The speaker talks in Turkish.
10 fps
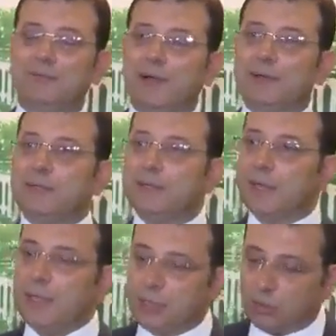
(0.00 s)
e, vardır
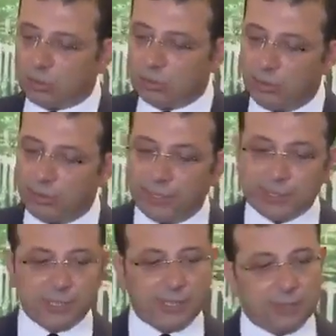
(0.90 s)
ya ilkokul
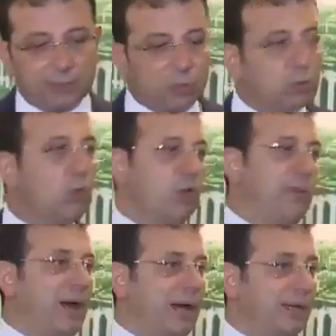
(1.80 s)
öğrencilerin mutlu
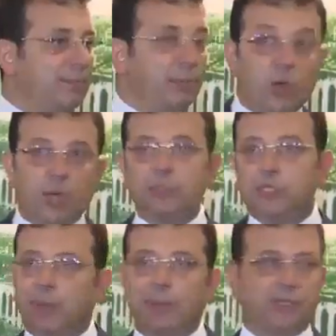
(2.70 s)
olma anı böyle
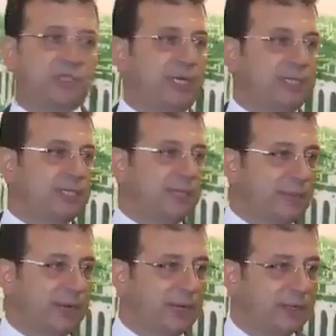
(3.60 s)
bir çaba
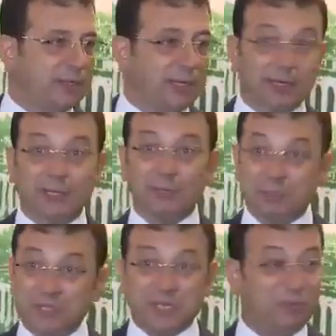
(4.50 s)
içerisinde bakanlıklar
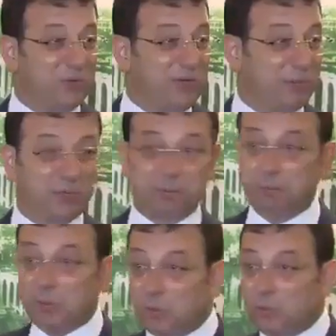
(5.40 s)
biz de bunu yaptık
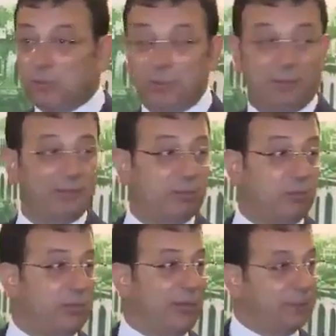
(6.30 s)
bir kurumda ben
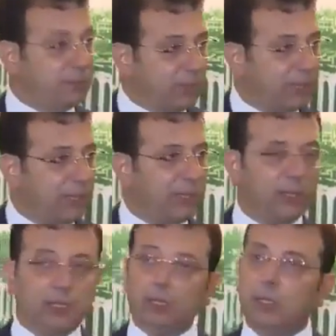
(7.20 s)
de bunu yaptım
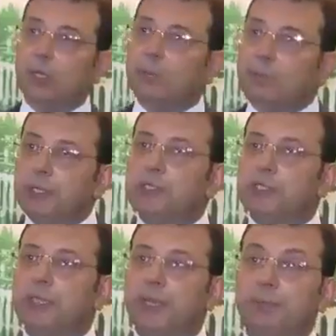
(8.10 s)
kanalla ilgili
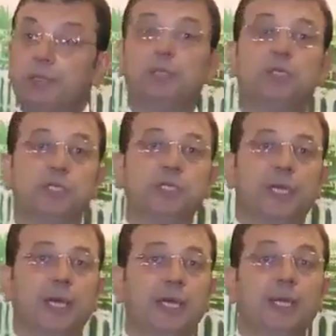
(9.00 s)
birisine bir
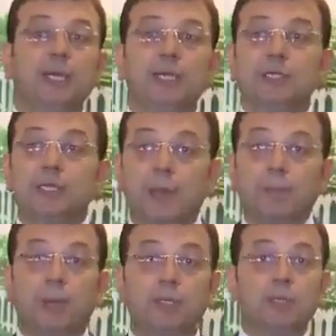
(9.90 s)
kişiye
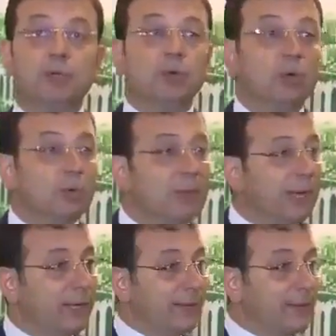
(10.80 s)
sempatik
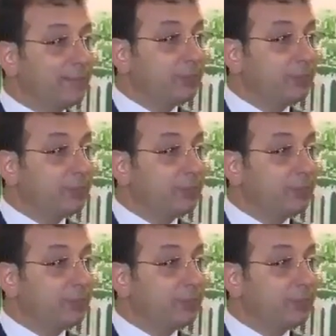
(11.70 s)
görünme